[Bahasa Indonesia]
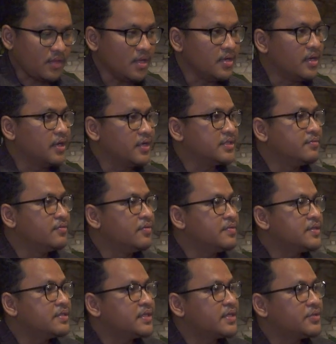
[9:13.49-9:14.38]
Uh,
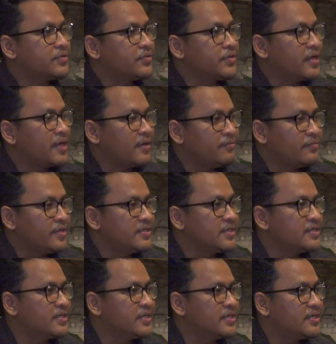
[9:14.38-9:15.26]
sebelumnya saya syukur
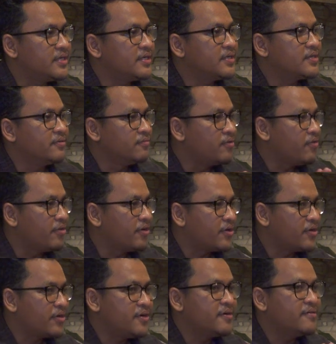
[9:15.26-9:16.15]
alhamdulillah jazakumullah
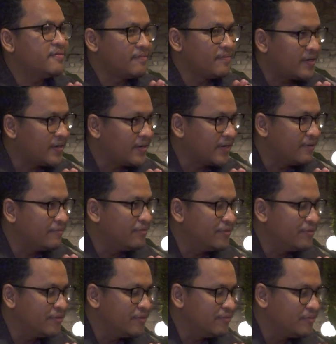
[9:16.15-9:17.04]
khairan Bapak
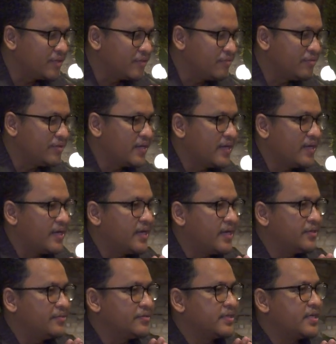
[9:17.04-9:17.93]
Amin. Ibu
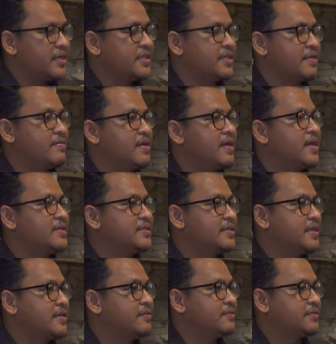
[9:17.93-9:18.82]
mudah-mudahan saya tambah
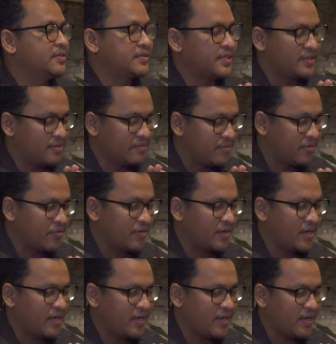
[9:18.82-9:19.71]
lancar dan sukses dan
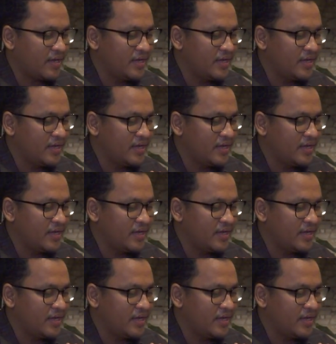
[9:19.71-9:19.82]
barokah.